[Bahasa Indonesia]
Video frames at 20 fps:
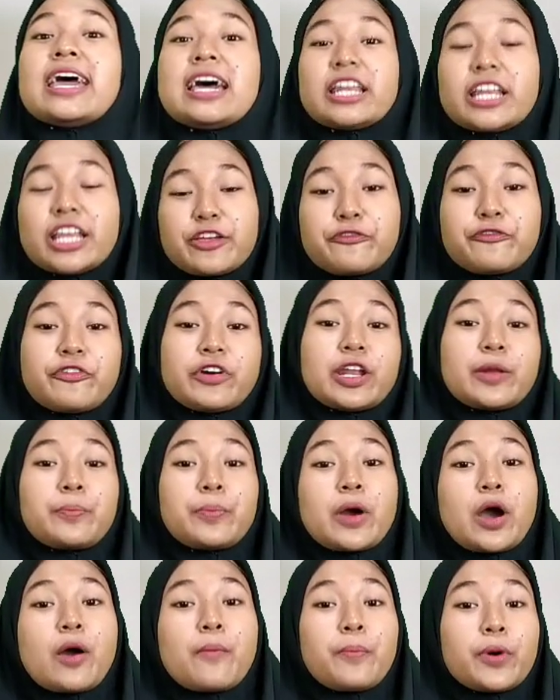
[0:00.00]
River
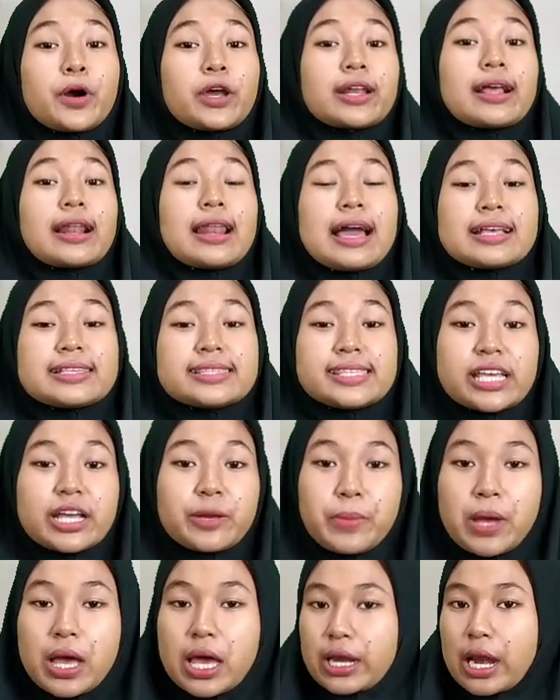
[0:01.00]
Popor Classic
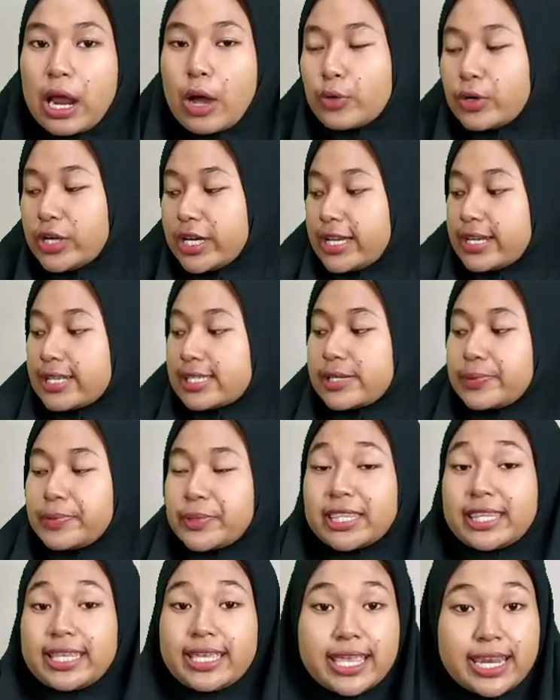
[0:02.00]
Marauder
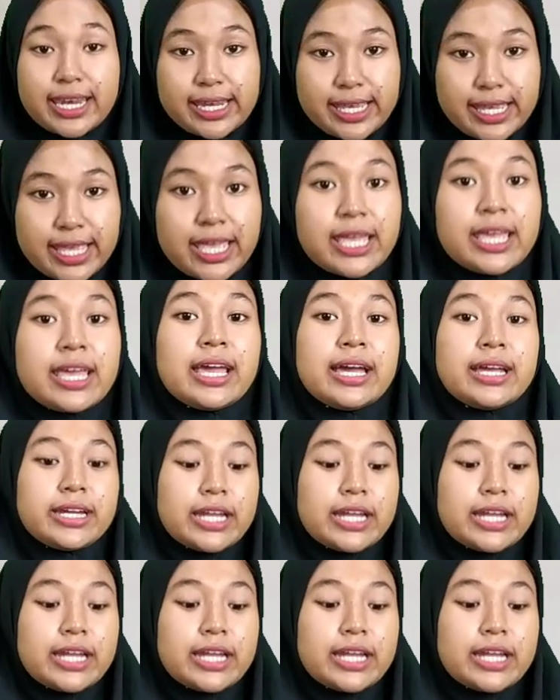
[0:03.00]
seperti ini